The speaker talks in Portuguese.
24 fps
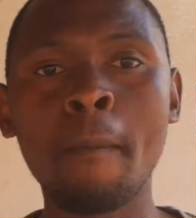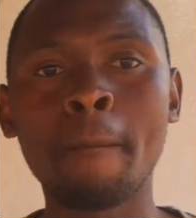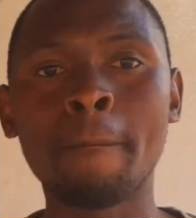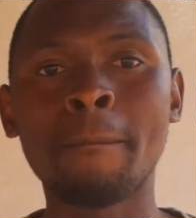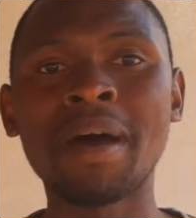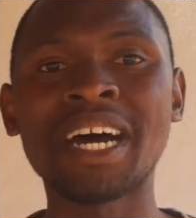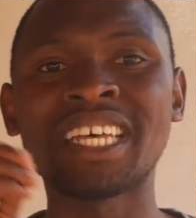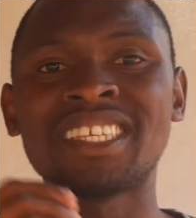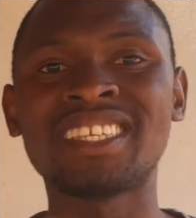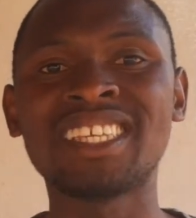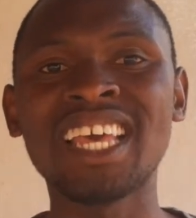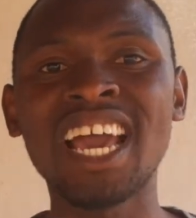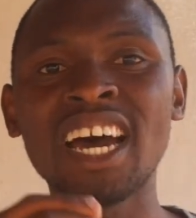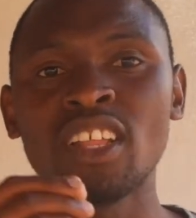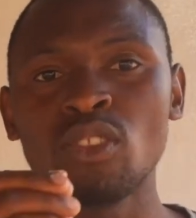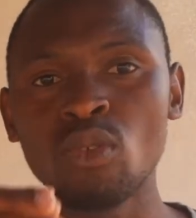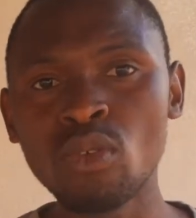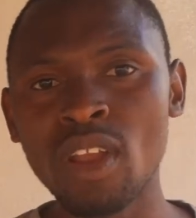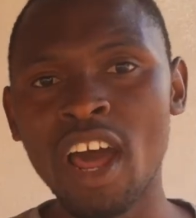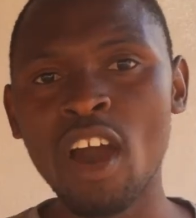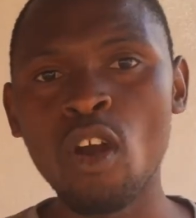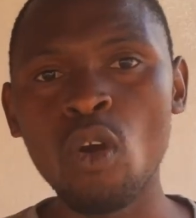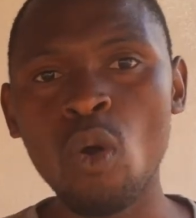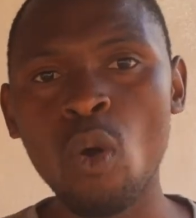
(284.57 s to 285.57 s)
baseado
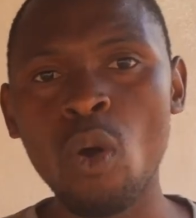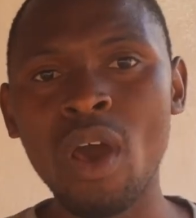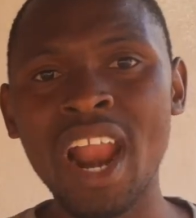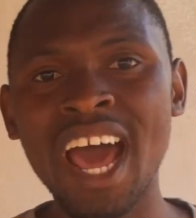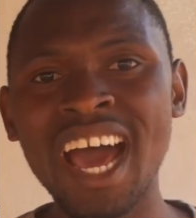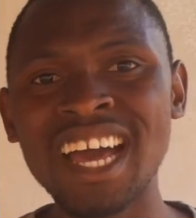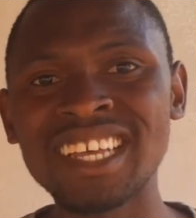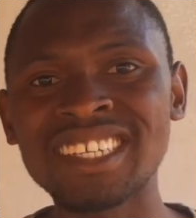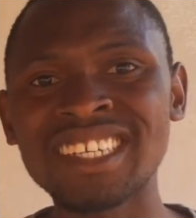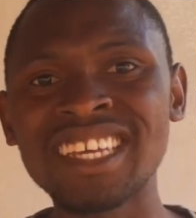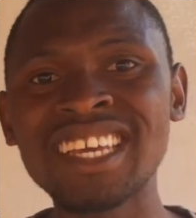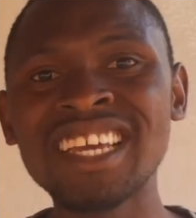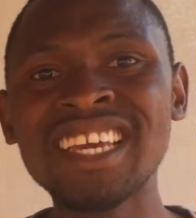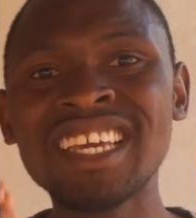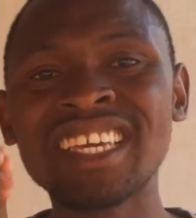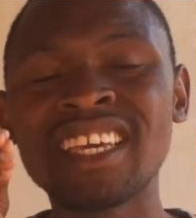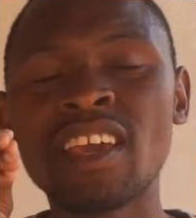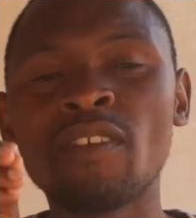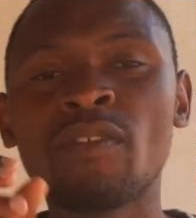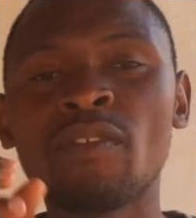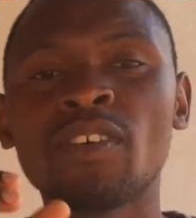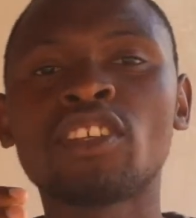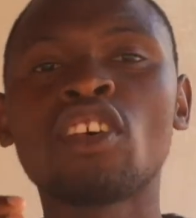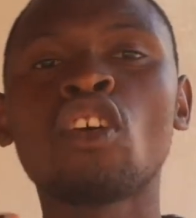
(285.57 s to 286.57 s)
na ancoragem que
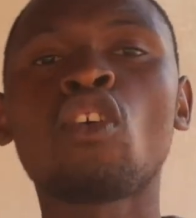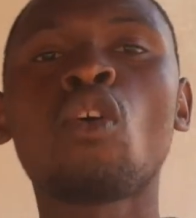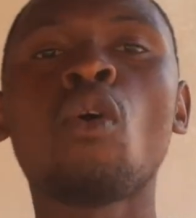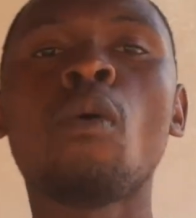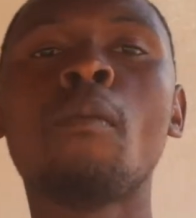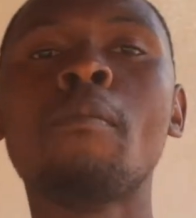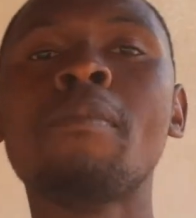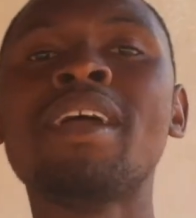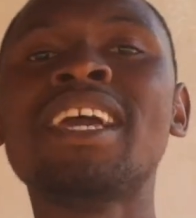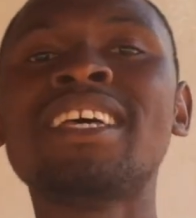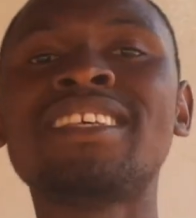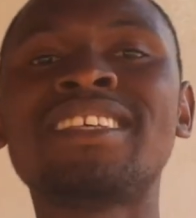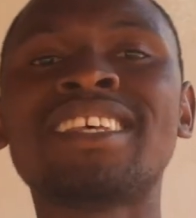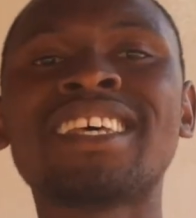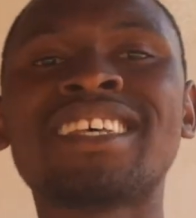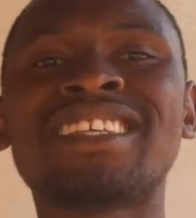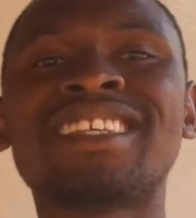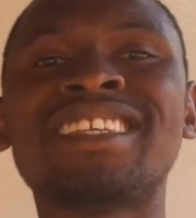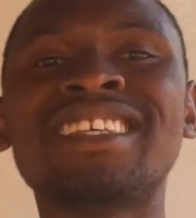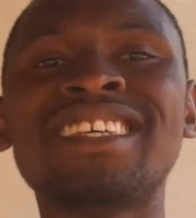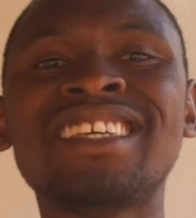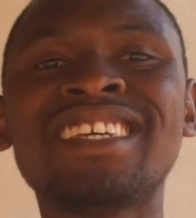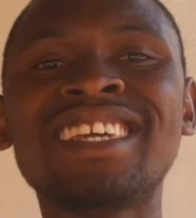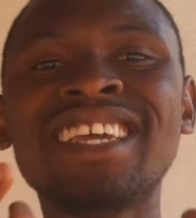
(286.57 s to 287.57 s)
você começa a
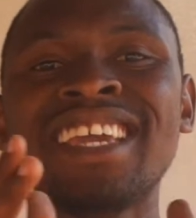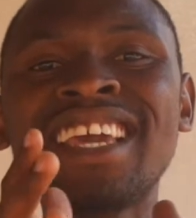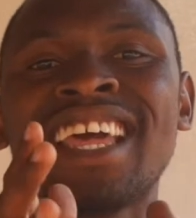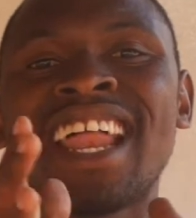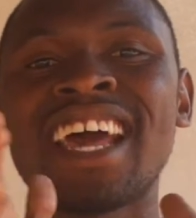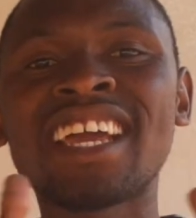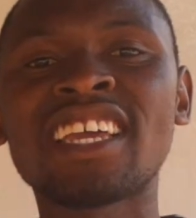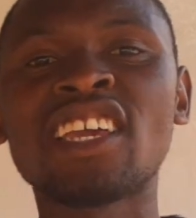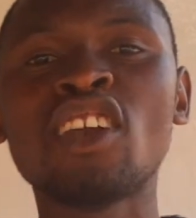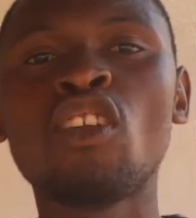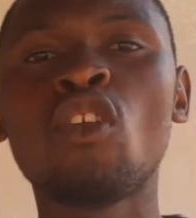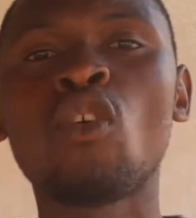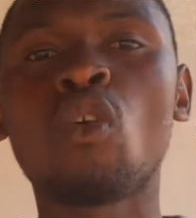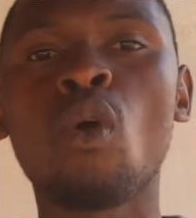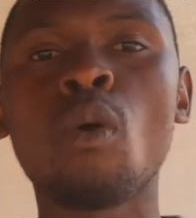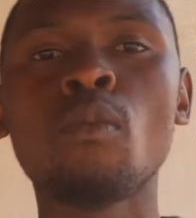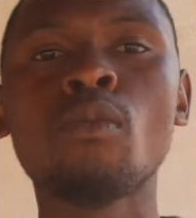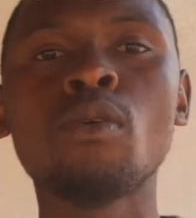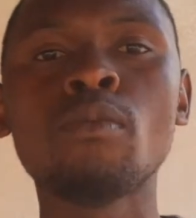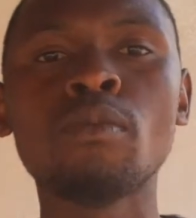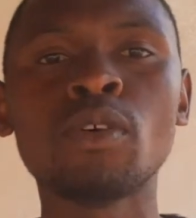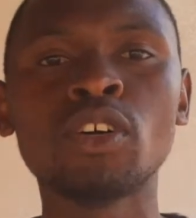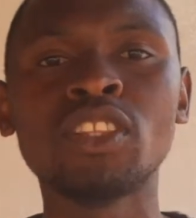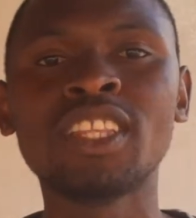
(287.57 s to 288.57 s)
seguir aquilo como
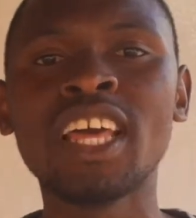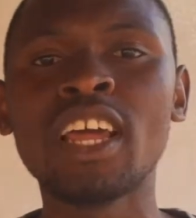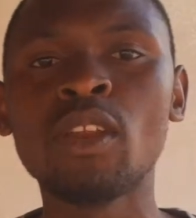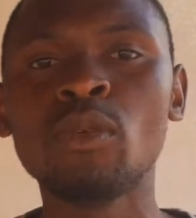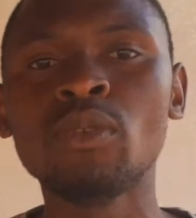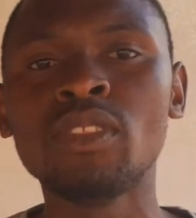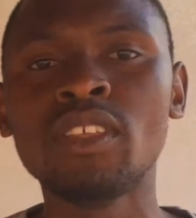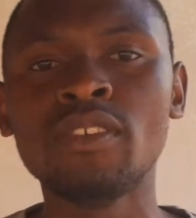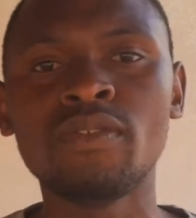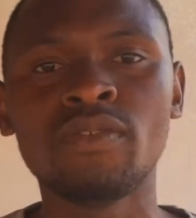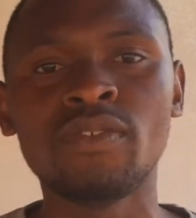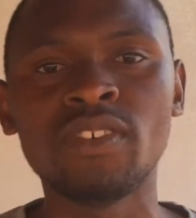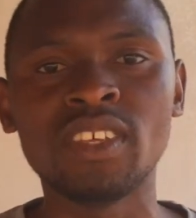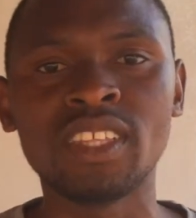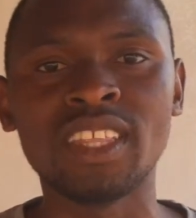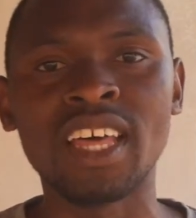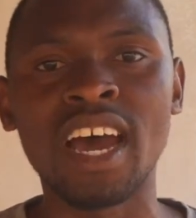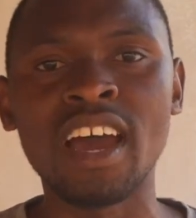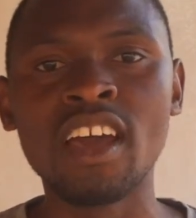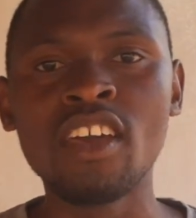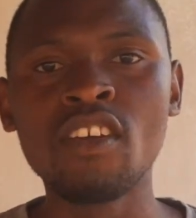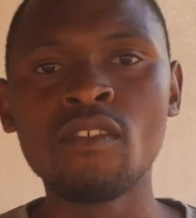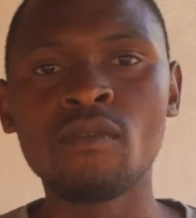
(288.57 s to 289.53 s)
um modelo de vida.